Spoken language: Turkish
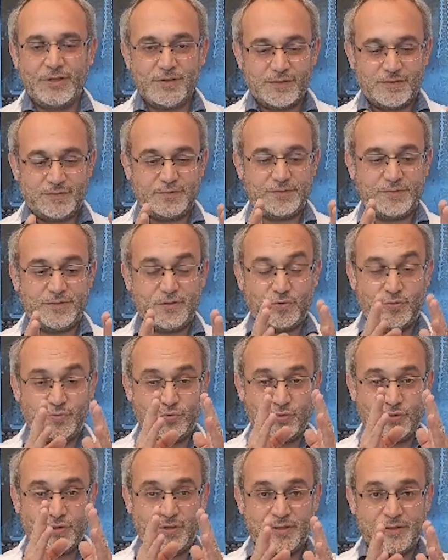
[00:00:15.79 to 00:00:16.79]
Sırttan
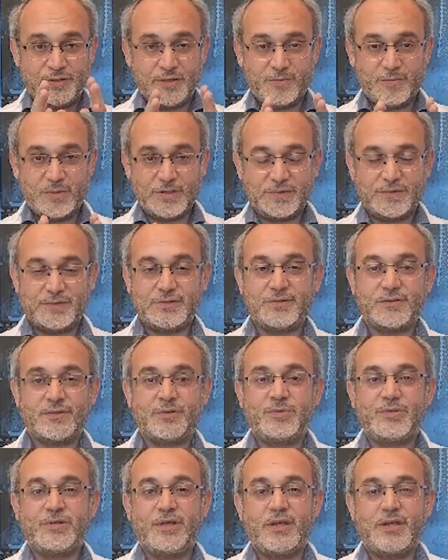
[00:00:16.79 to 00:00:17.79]
omurgalarına
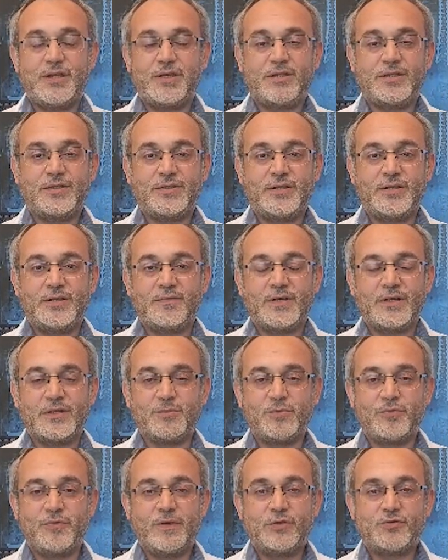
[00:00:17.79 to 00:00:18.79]
baktığında bir eğrilikleri var
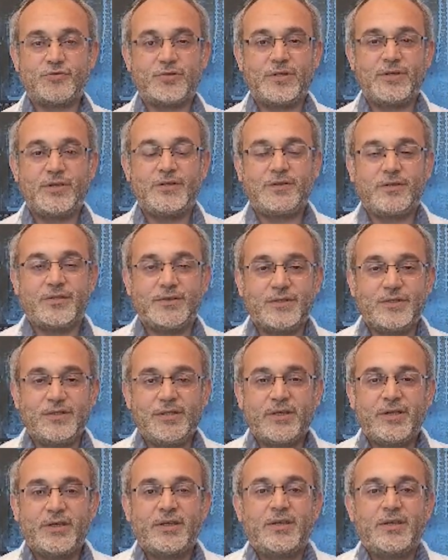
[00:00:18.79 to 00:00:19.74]
mı? Ve özellikle de